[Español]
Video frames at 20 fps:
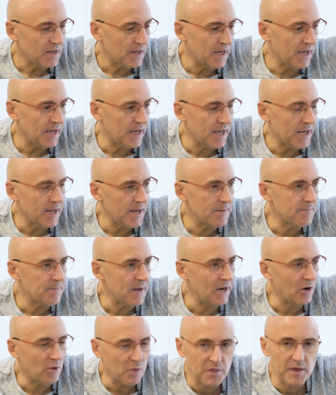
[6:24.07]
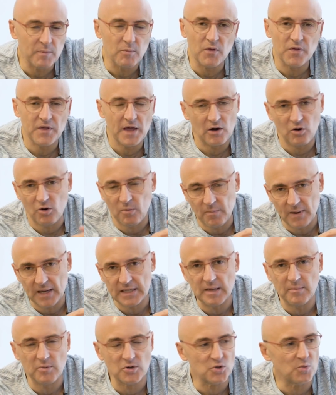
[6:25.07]
Eh, el 11 Mundial
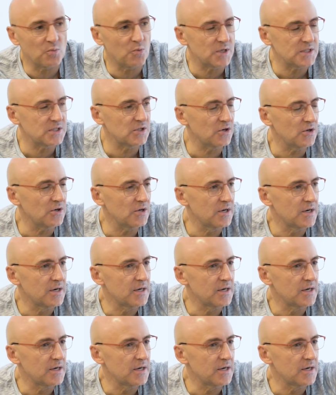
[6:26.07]
completa, por supuesto.